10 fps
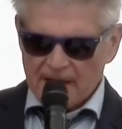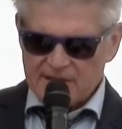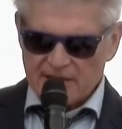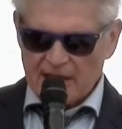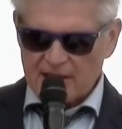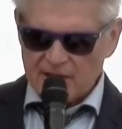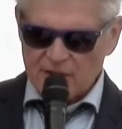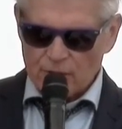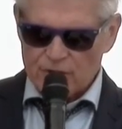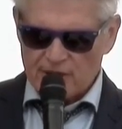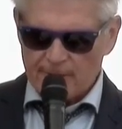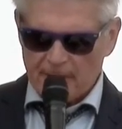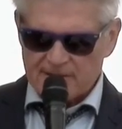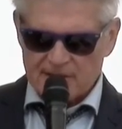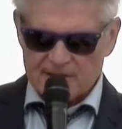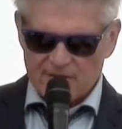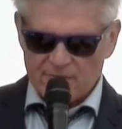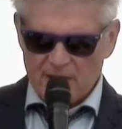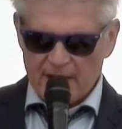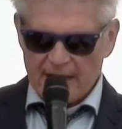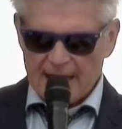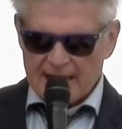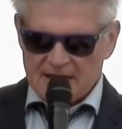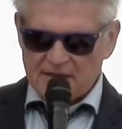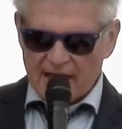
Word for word: и занять лидирующие позиции в мире